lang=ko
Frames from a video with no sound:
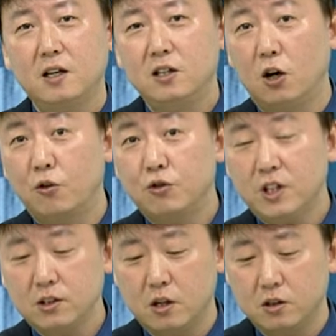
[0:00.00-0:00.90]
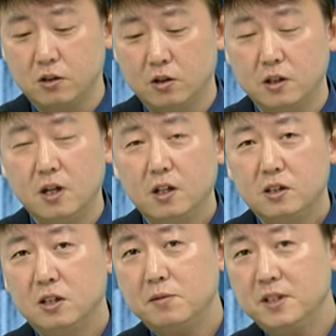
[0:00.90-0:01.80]
이 연두색 저항선
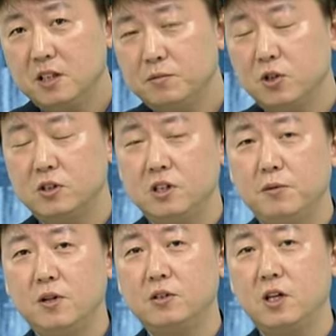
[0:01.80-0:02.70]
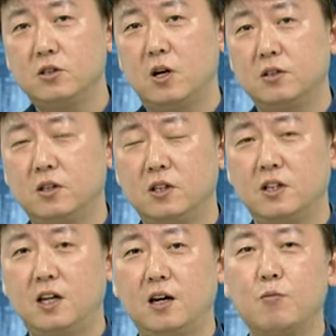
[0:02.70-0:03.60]
73,700원대
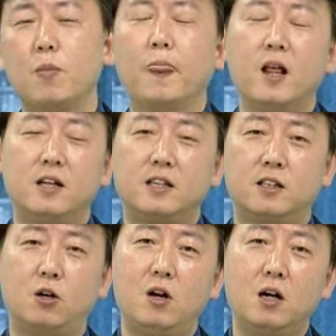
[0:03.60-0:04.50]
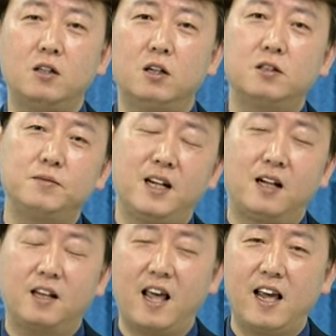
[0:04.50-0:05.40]
저항선이니까 음. 자 전략은 이렇습니다.
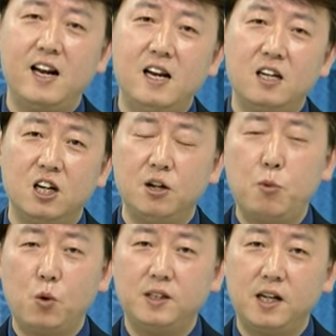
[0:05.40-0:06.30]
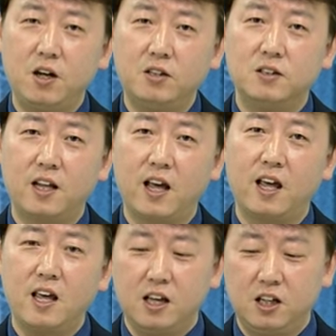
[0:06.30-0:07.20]
매일 일봉이 생겼는데
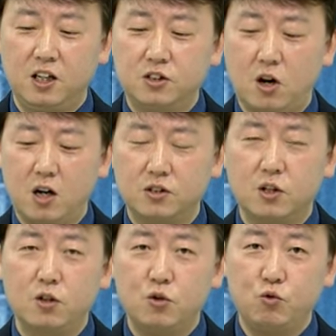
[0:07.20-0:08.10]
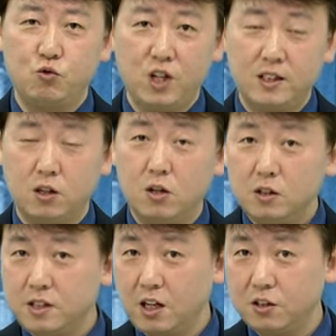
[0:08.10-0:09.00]
이 저항선 위에서
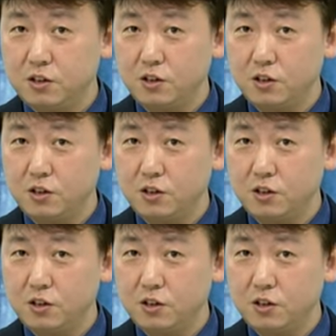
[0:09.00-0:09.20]
생겼을